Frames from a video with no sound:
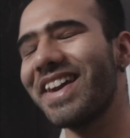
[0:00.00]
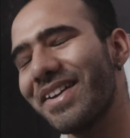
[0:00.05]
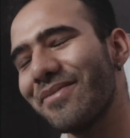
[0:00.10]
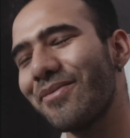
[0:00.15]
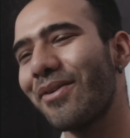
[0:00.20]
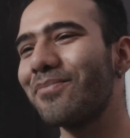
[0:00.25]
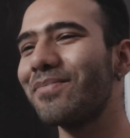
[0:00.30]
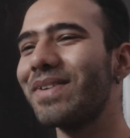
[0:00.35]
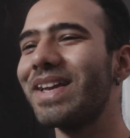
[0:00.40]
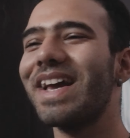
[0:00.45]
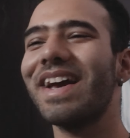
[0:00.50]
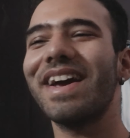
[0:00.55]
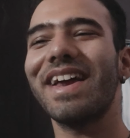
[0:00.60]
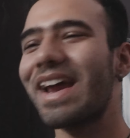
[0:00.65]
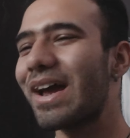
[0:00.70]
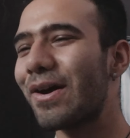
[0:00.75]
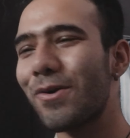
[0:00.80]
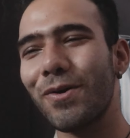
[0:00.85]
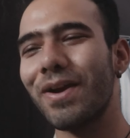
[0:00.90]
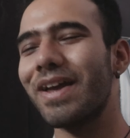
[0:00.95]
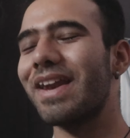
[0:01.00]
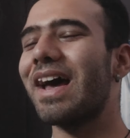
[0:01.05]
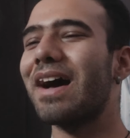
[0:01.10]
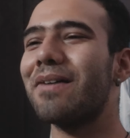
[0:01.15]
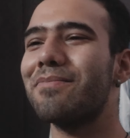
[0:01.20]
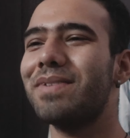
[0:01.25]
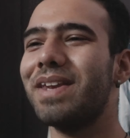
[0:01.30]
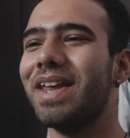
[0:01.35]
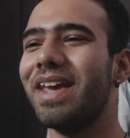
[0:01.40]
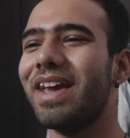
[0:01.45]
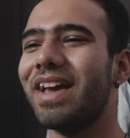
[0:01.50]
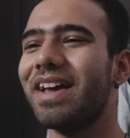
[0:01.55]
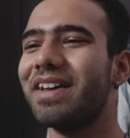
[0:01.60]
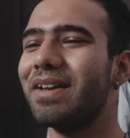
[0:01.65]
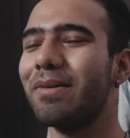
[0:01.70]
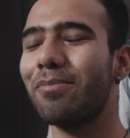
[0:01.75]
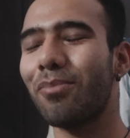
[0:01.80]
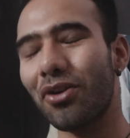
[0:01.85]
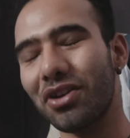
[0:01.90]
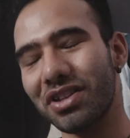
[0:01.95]
अरे मम्मी ये ग्रहों के नाम नहीं
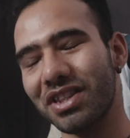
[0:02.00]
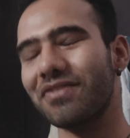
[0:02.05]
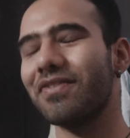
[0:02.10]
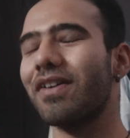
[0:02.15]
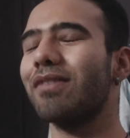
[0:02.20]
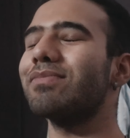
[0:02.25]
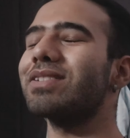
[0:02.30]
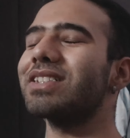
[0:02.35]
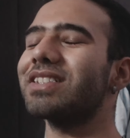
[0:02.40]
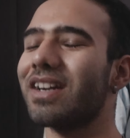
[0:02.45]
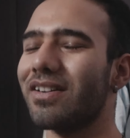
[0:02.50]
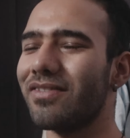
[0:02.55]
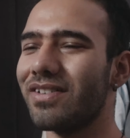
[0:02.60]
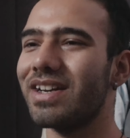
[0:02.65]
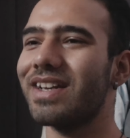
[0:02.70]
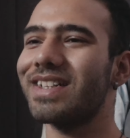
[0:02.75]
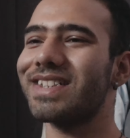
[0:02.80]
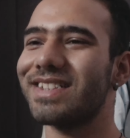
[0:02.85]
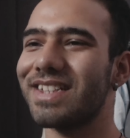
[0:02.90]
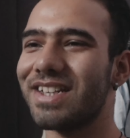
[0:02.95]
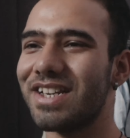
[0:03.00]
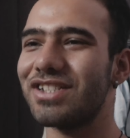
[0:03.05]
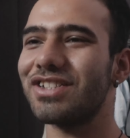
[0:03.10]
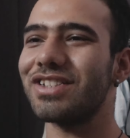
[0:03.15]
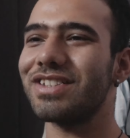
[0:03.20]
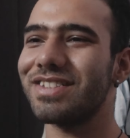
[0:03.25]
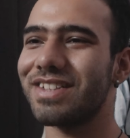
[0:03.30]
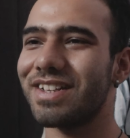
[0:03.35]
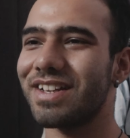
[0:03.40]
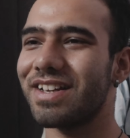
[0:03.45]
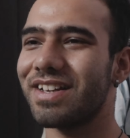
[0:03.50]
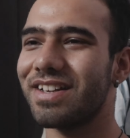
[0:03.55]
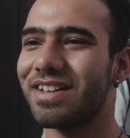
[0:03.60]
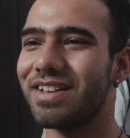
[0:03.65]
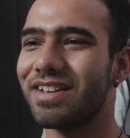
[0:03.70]
है ये बहुत ही फेमस ट्रेवल डेस्टिनेशन है